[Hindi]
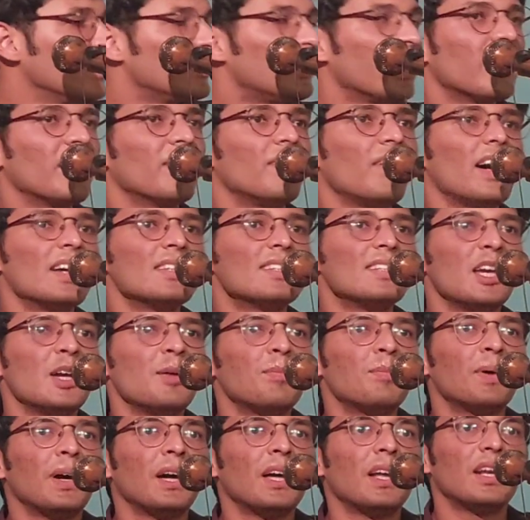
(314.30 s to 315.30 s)

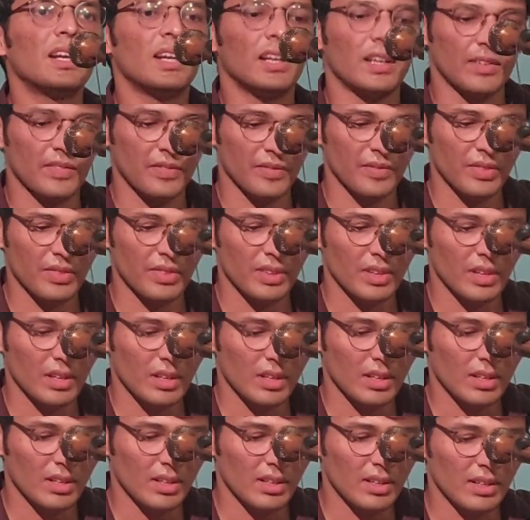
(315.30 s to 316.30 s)
दरवाज़े पर
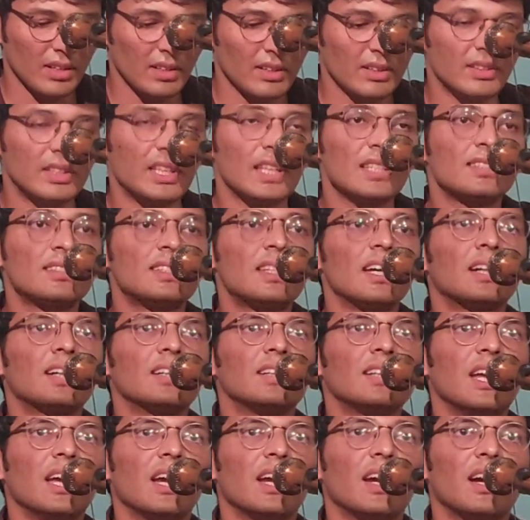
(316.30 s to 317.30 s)

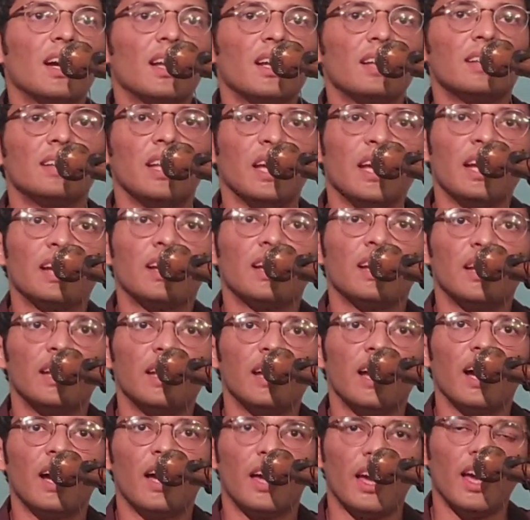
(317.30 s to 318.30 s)
दस्तक देकर देख
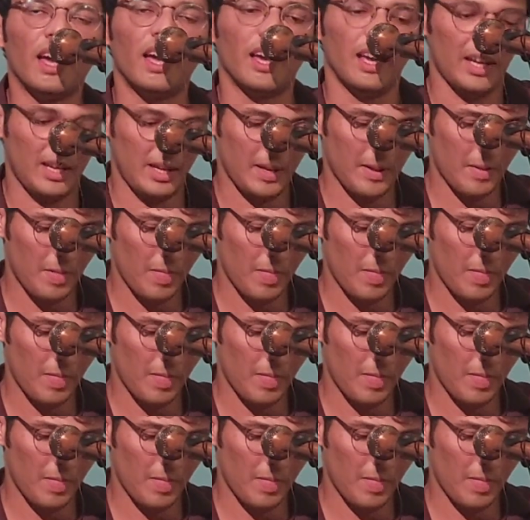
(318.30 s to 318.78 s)
लिया है